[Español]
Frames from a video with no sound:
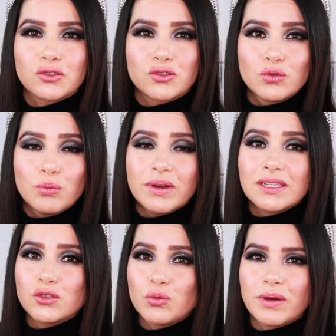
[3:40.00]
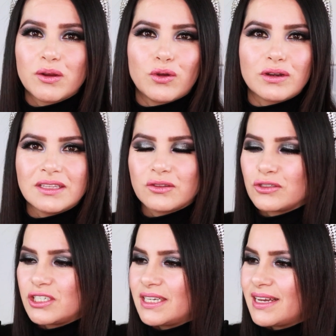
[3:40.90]
Súper, súper
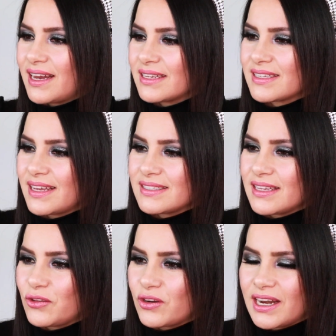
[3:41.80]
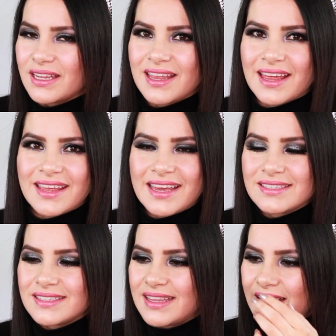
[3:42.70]
bonito, chicas. Esta tonalidad
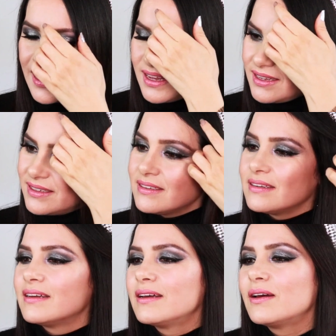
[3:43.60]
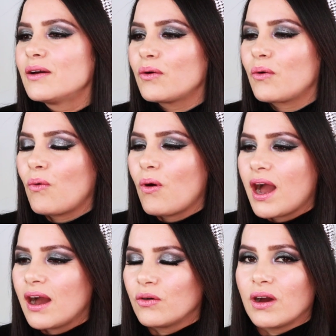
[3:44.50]
está
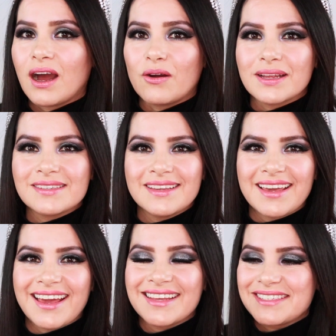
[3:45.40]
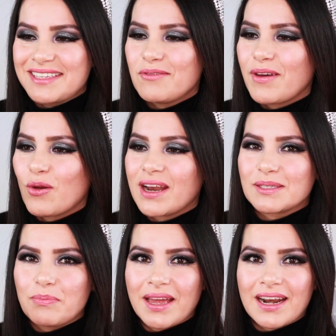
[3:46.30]
wow. Ahora sí que sí veo
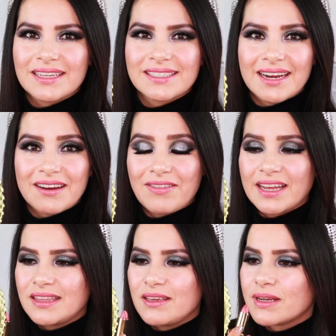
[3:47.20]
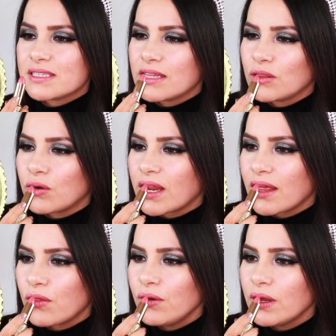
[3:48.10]
las perlas reflectivas en
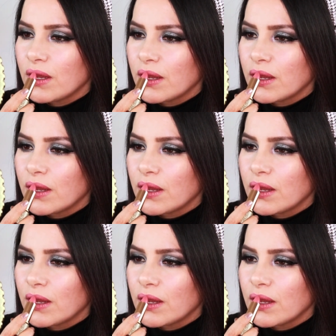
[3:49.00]
dorado.